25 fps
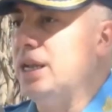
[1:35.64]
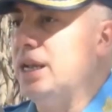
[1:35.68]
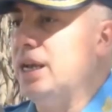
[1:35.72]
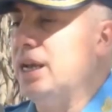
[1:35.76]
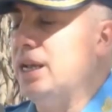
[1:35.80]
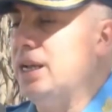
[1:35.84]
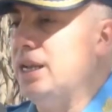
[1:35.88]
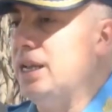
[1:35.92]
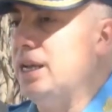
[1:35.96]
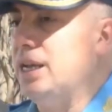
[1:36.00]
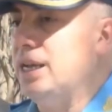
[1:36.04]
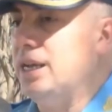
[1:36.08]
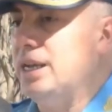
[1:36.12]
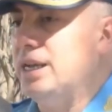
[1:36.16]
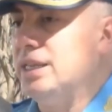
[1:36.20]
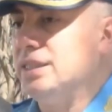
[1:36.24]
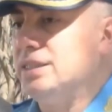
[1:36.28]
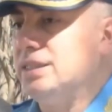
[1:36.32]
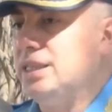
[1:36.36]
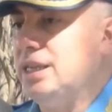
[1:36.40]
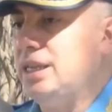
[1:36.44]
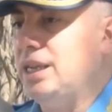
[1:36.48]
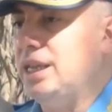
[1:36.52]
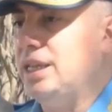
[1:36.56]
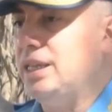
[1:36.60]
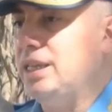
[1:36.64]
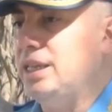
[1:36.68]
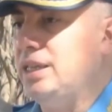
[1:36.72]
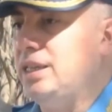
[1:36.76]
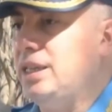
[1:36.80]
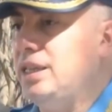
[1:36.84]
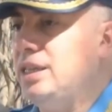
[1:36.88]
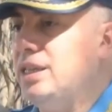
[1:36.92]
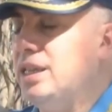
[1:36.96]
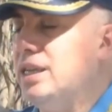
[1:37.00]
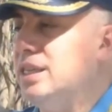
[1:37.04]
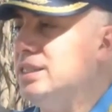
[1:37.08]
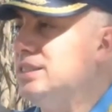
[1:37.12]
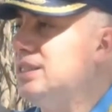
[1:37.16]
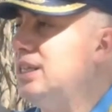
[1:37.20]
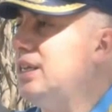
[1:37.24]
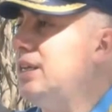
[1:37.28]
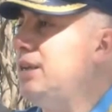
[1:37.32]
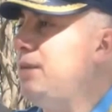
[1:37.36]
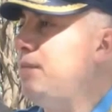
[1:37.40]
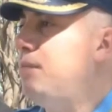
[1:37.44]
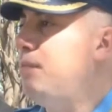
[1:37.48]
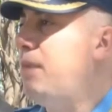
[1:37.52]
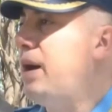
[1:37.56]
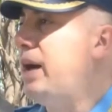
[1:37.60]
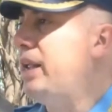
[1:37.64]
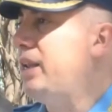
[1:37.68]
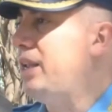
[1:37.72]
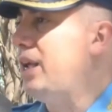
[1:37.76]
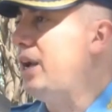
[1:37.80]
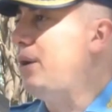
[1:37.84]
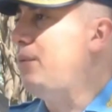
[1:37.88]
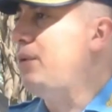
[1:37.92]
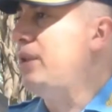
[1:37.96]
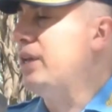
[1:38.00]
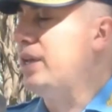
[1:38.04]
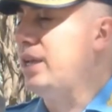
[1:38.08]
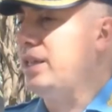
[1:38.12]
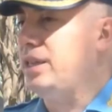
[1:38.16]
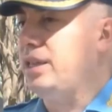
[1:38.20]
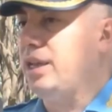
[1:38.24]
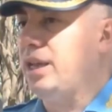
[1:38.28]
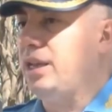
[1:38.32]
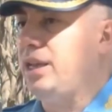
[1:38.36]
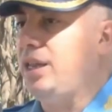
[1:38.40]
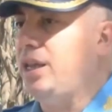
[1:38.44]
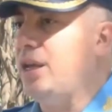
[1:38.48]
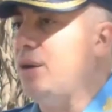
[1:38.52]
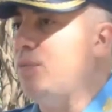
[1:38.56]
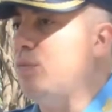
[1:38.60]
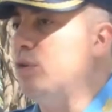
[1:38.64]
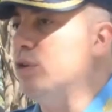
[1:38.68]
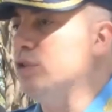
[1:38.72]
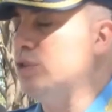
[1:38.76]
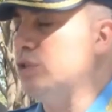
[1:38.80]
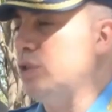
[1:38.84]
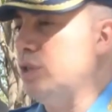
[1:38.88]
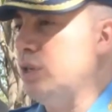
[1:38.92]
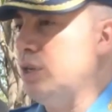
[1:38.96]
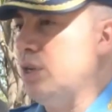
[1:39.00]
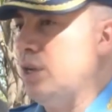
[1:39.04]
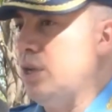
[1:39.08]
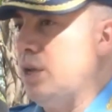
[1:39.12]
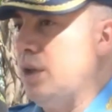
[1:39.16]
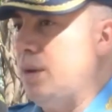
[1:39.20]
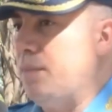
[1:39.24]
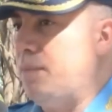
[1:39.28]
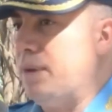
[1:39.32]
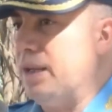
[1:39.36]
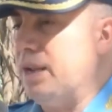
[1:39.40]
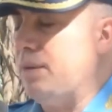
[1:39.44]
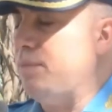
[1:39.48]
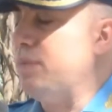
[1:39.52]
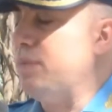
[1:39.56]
las distintas variables que teníamos para